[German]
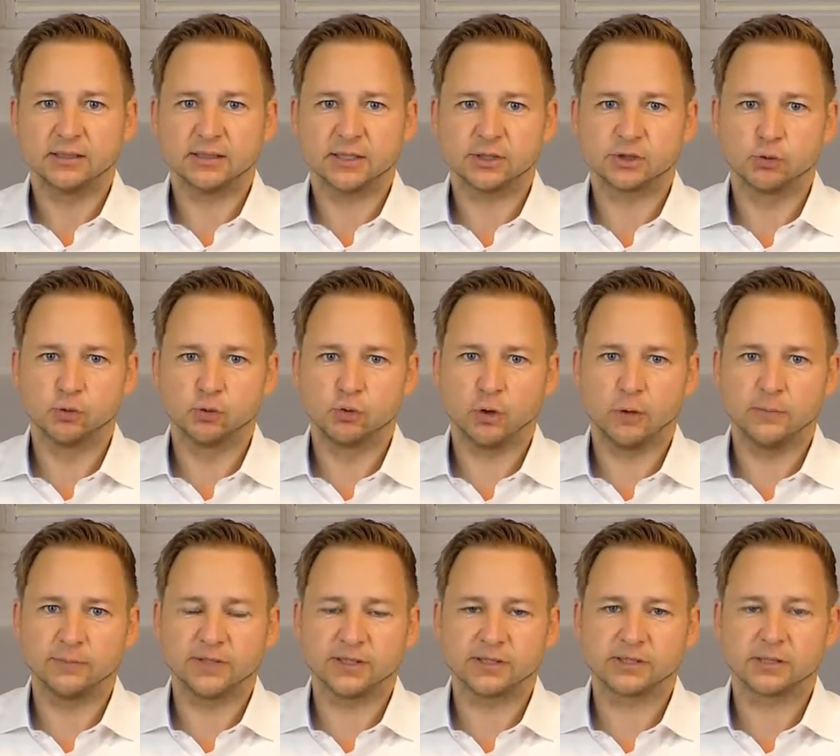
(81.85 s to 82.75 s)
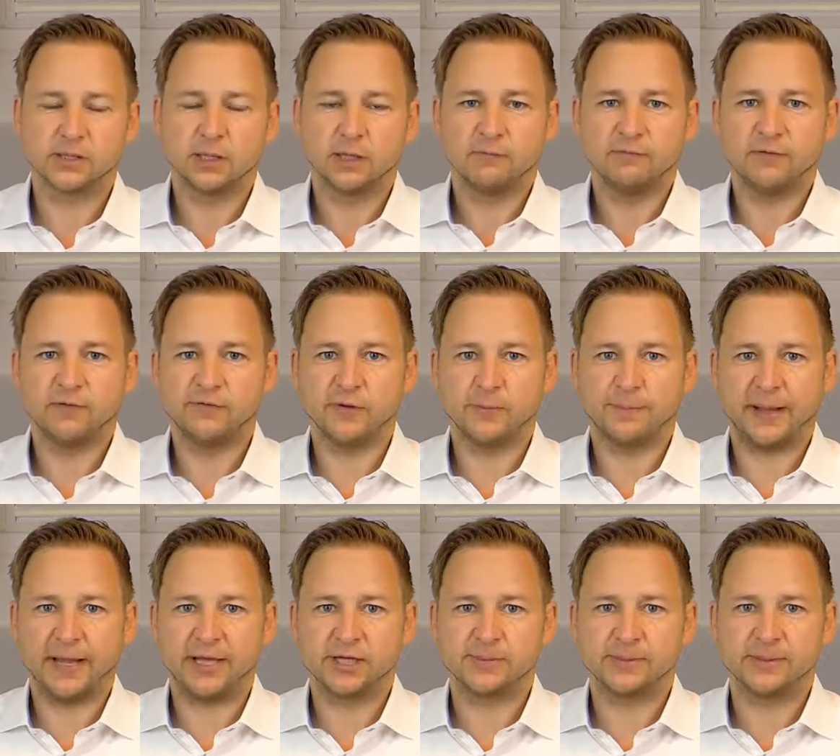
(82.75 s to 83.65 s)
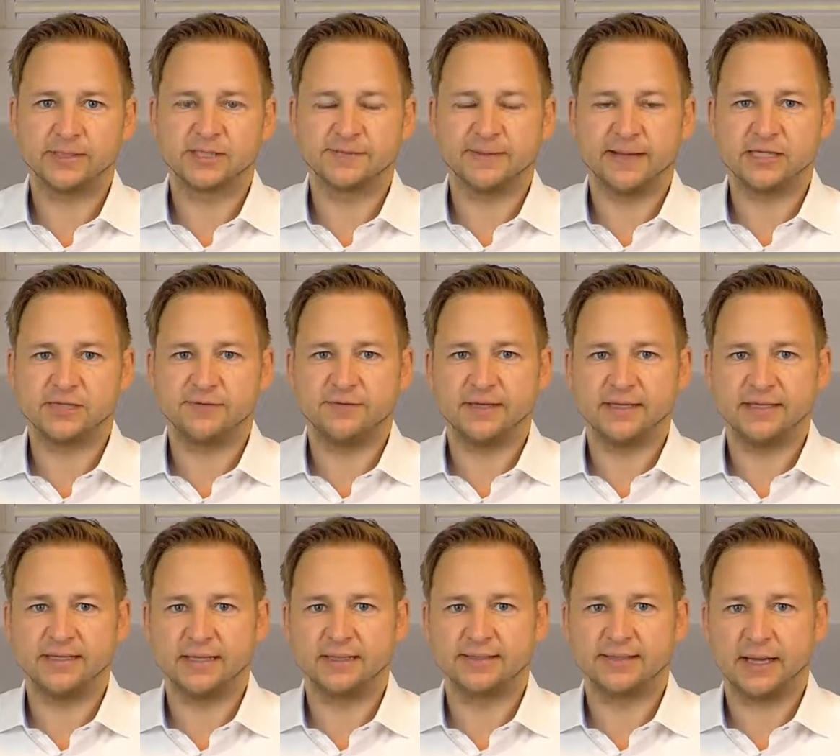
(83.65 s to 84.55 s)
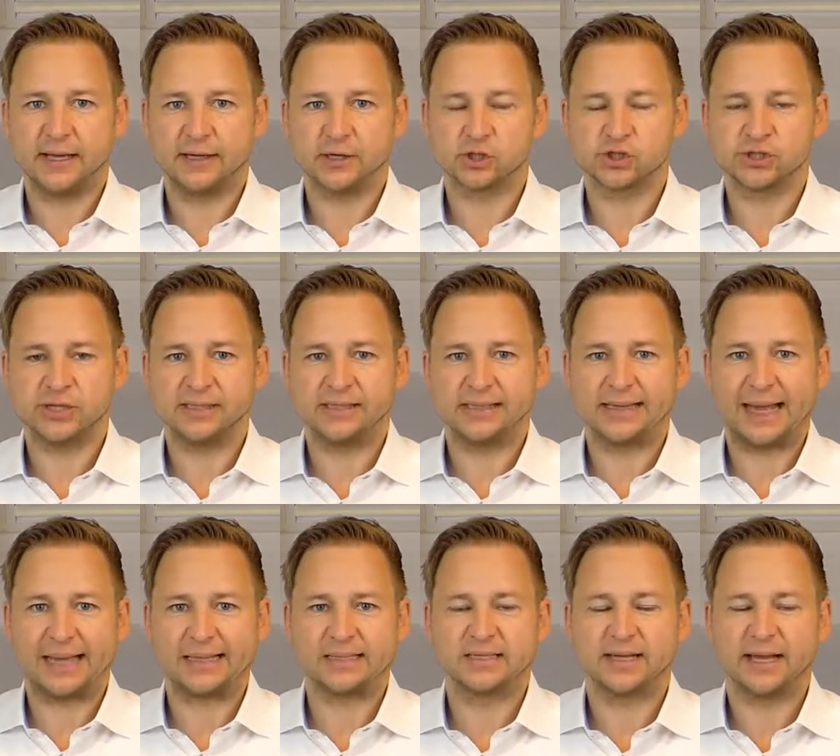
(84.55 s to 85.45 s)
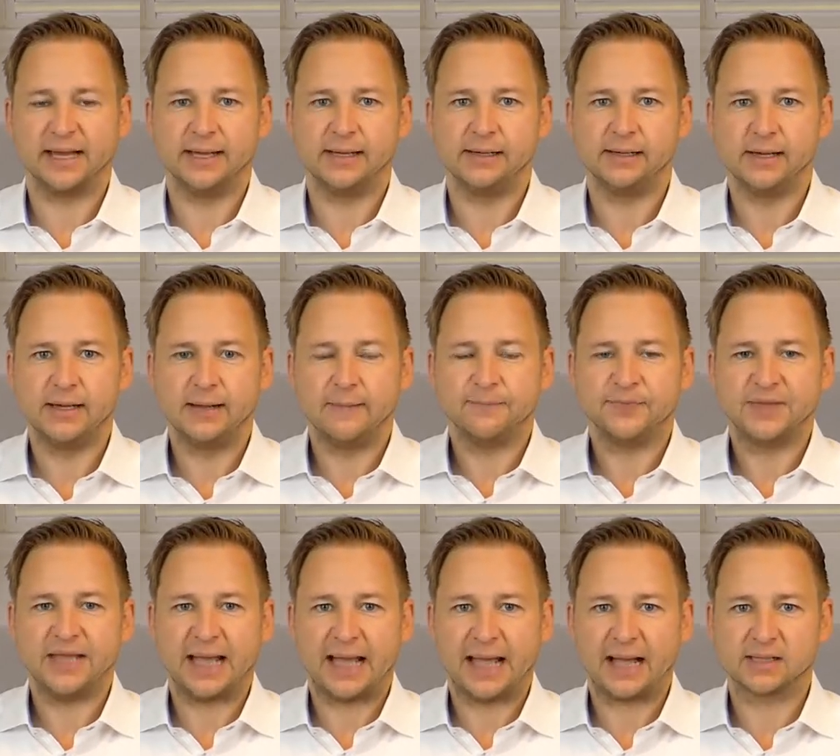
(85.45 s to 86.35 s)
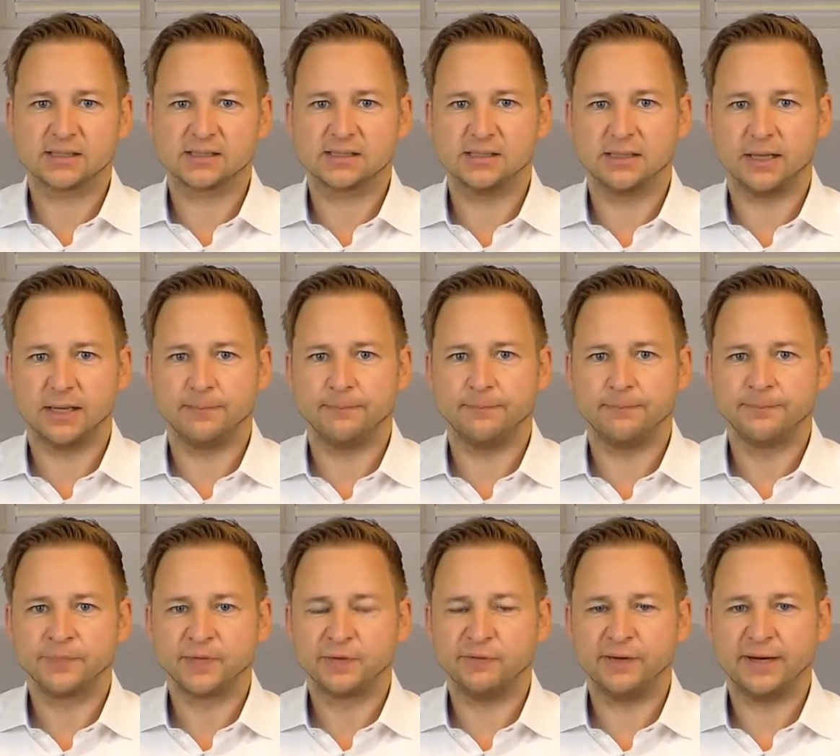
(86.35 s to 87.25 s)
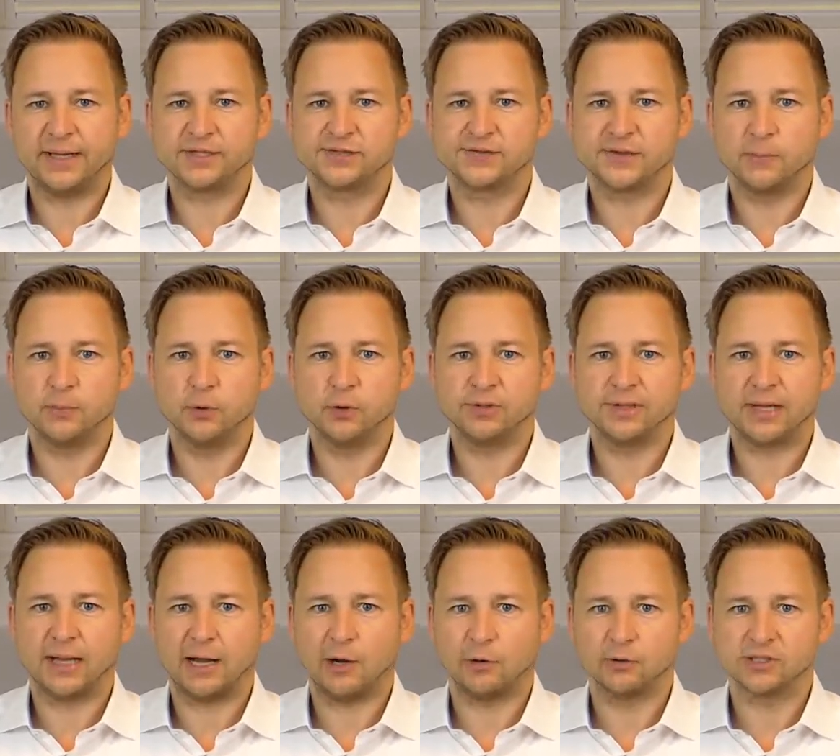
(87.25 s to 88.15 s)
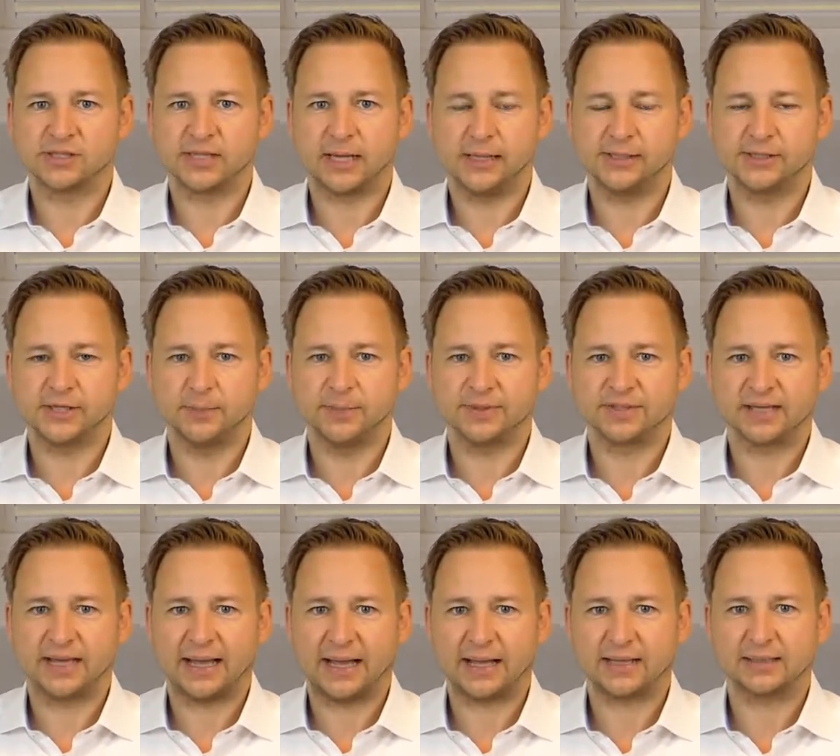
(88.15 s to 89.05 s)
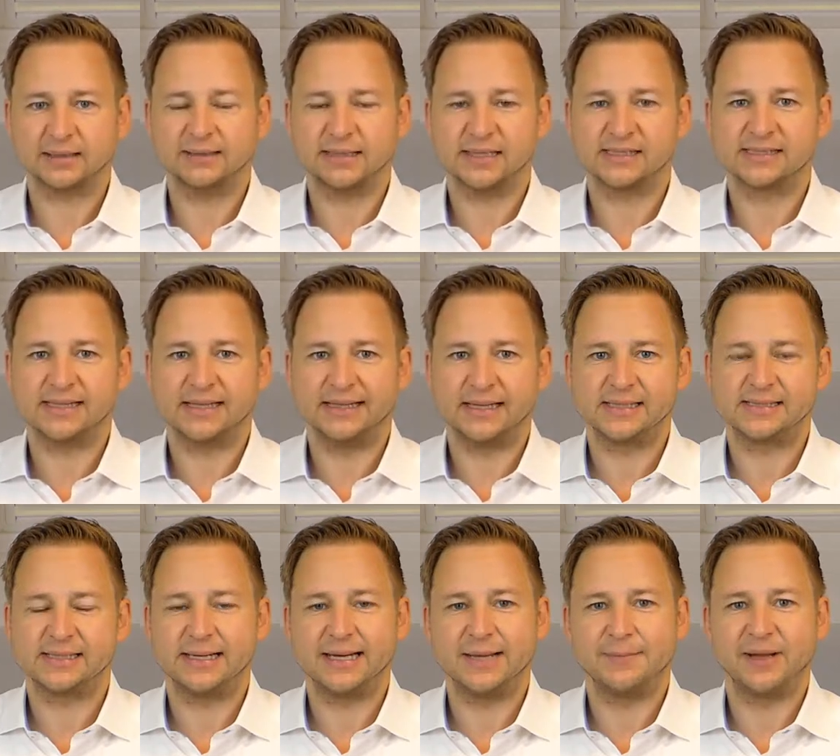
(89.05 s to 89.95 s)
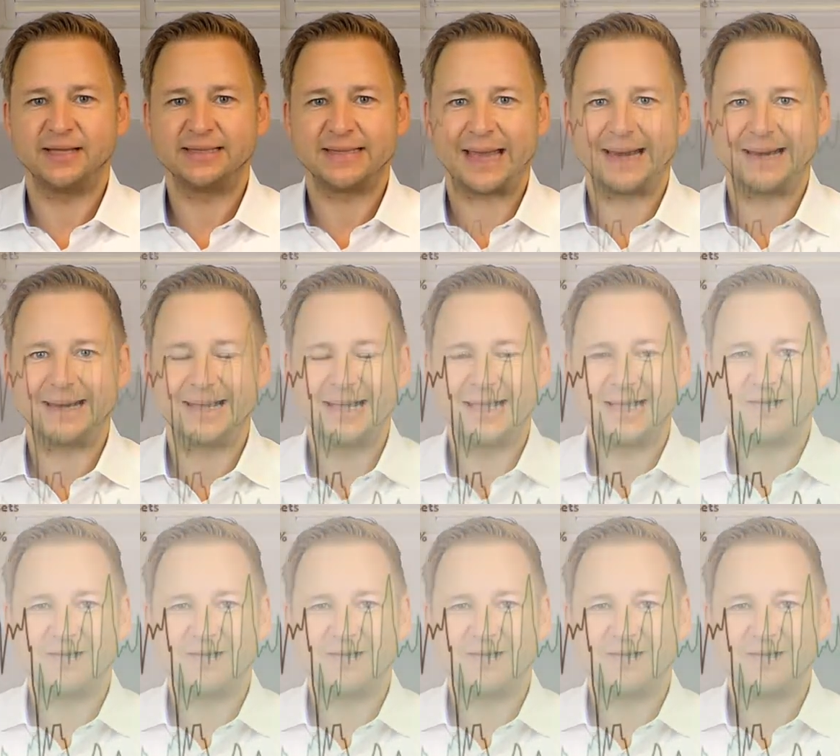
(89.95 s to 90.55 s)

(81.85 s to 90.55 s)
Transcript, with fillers: Dazu kommt es, wenn wir beispielsweise wie hier dargestellt den Anteil der Aktien am Finanzvermögen der Haushalte betrachten, dass tendenziell immer dann,